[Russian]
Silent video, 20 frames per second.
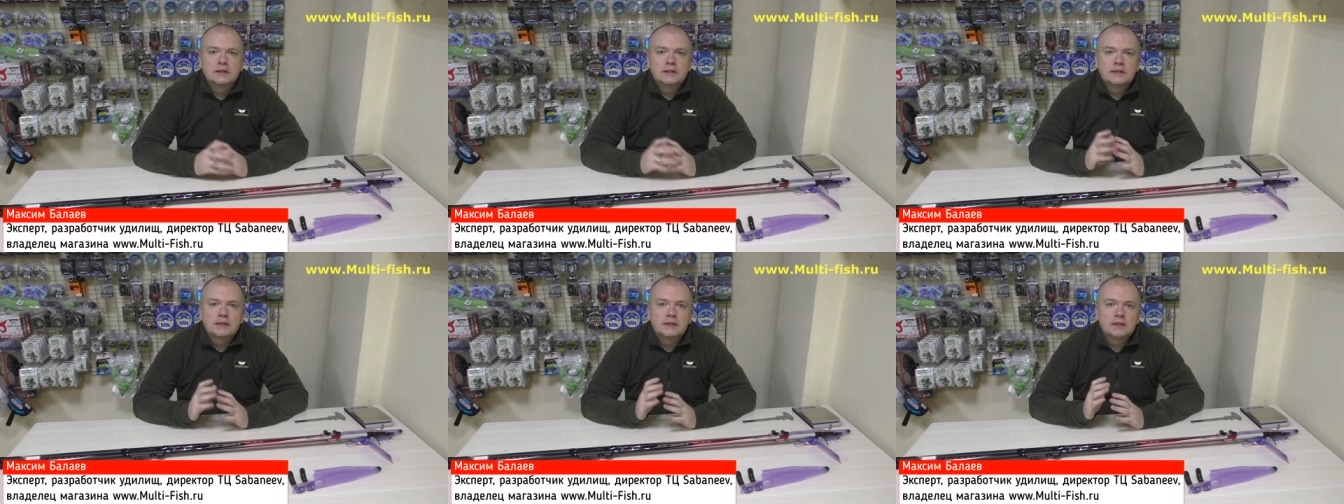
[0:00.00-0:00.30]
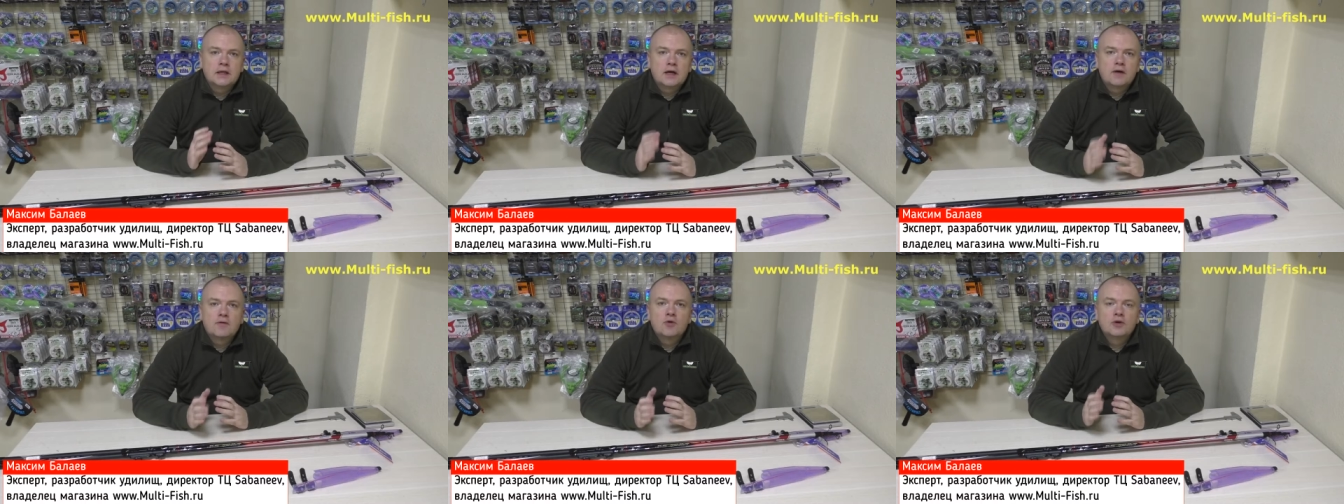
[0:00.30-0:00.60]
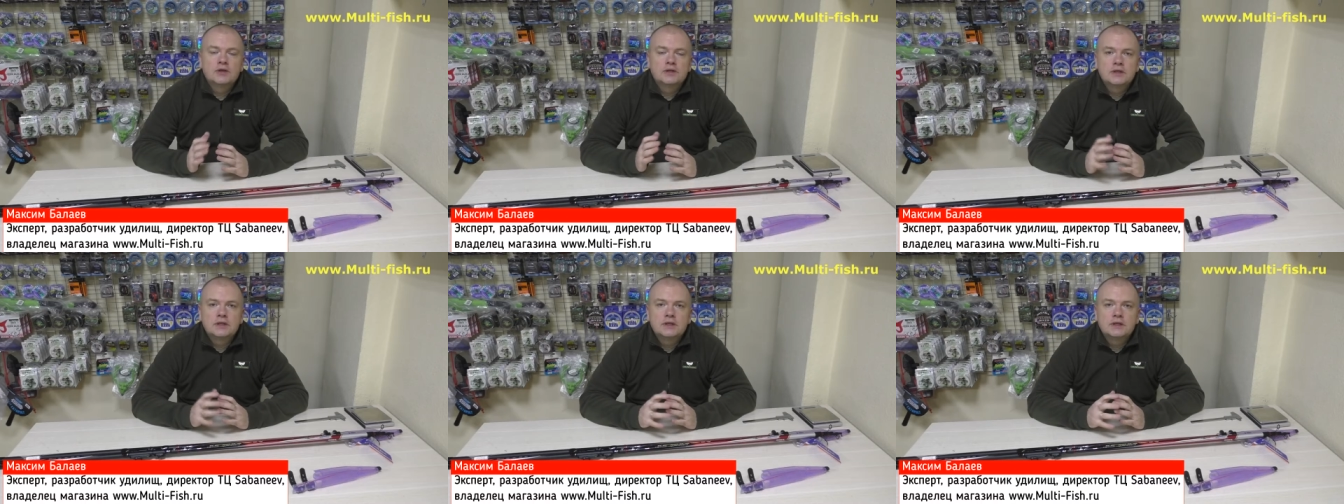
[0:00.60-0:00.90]
силовой
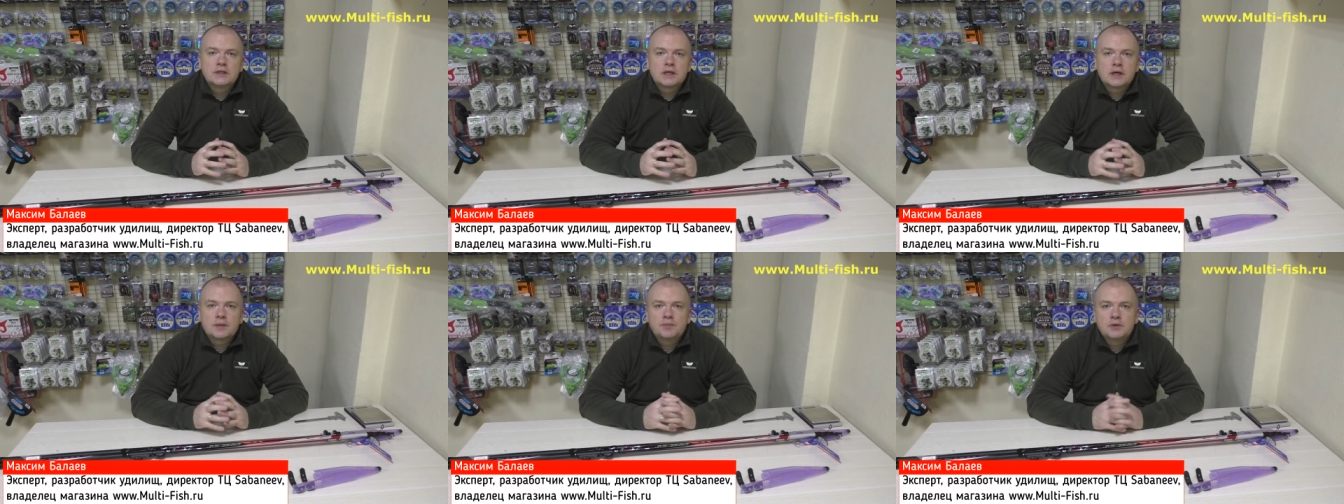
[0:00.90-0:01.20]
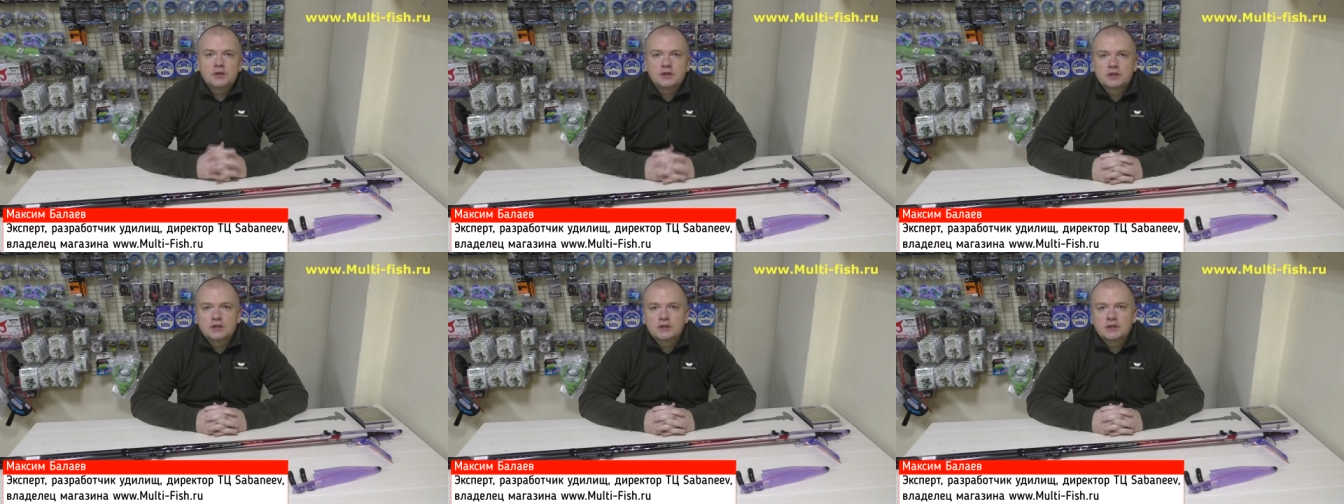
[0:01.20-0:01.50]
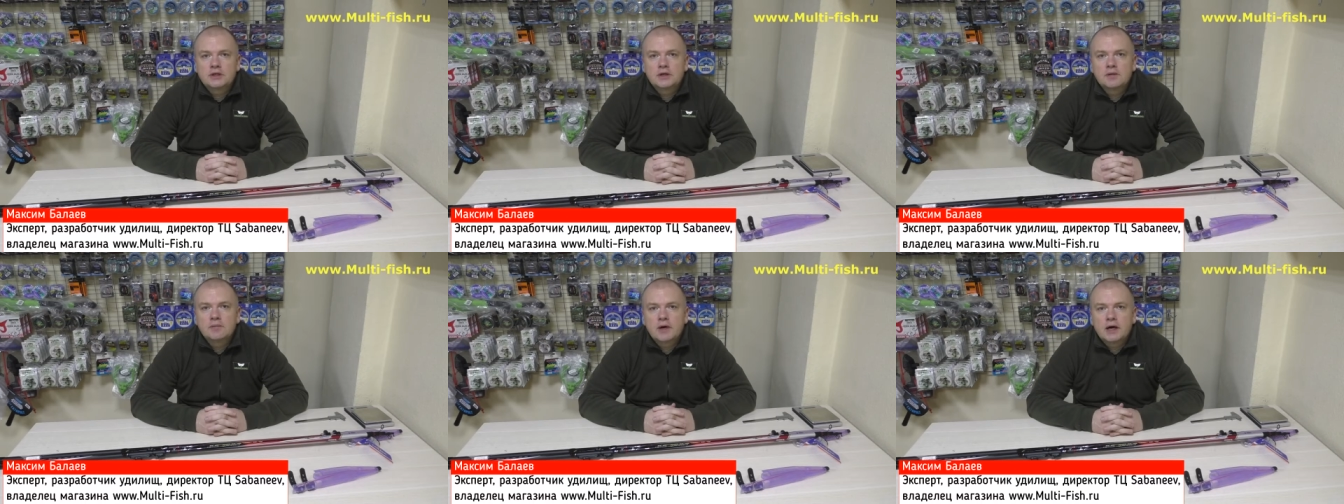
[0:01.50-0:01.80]

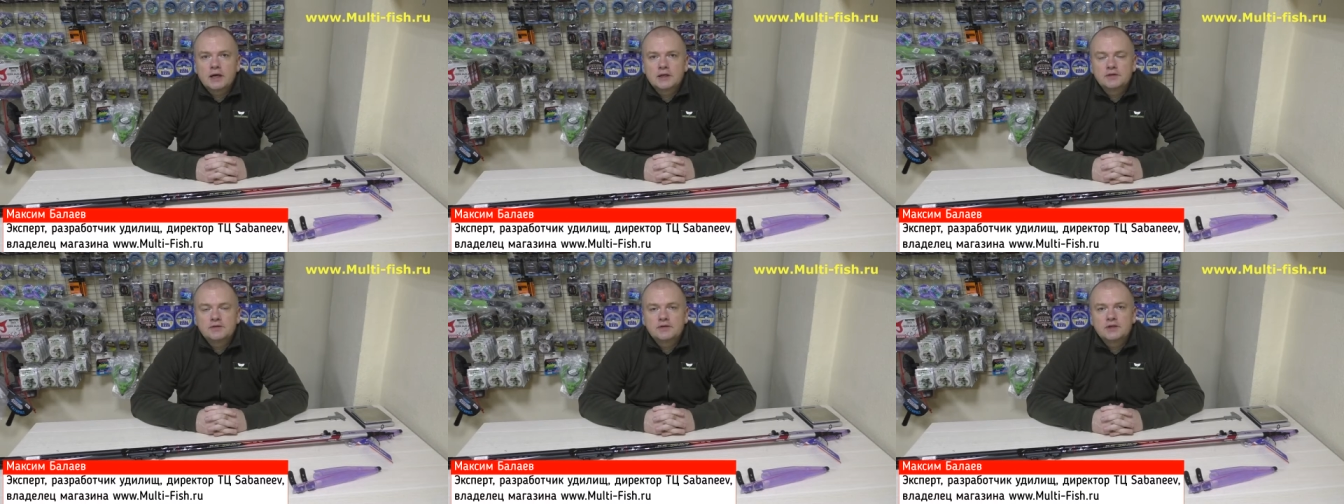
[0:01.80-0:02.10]
телескопический матч,